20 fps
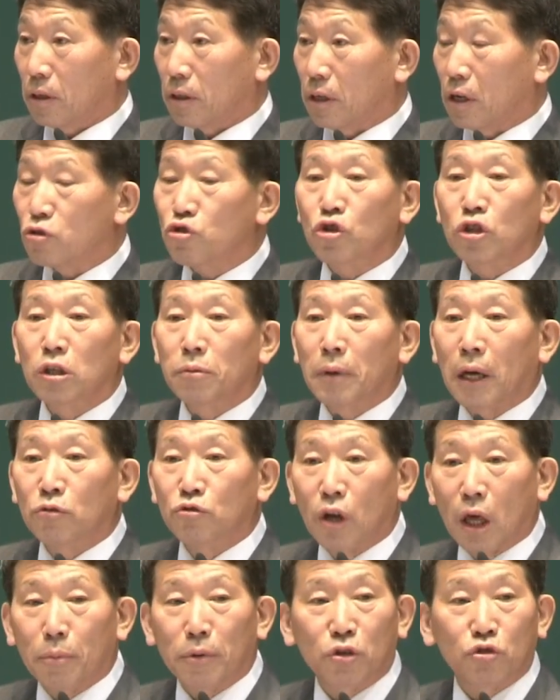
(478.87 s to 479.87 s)
예수님의
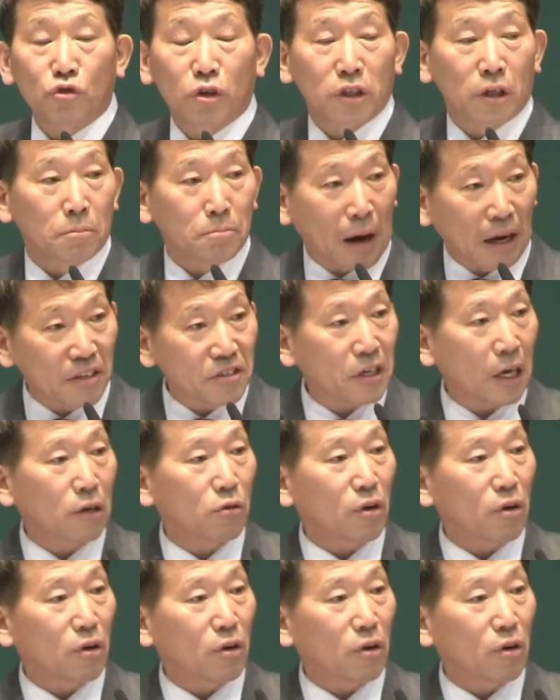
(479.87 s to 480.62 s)
눈에 비추어진 바리새인과